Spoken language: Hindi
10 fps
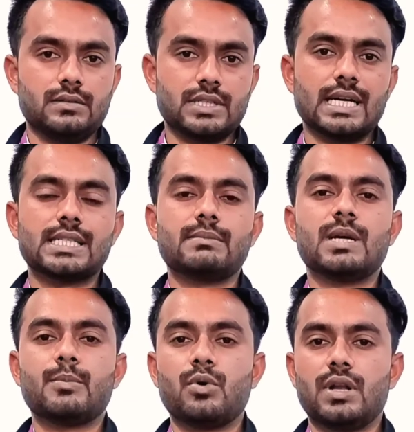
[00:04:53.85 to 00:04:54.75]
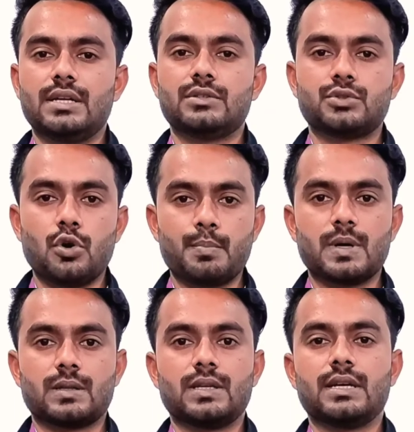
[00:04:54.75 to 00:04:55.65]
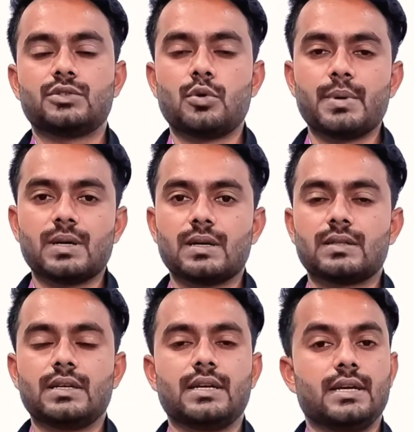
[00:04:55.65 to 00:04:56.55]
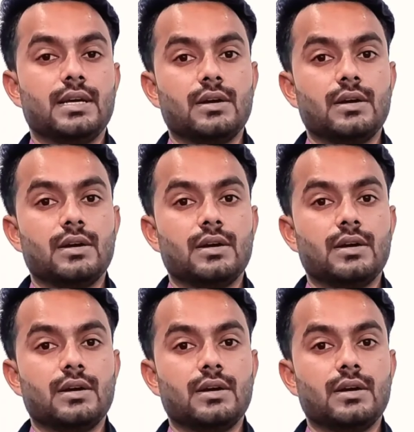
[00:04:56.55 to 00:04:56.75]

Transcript: जहाँ से भी आप ऑनलाइन शॉप करते हैं शॉपिंग करते हैं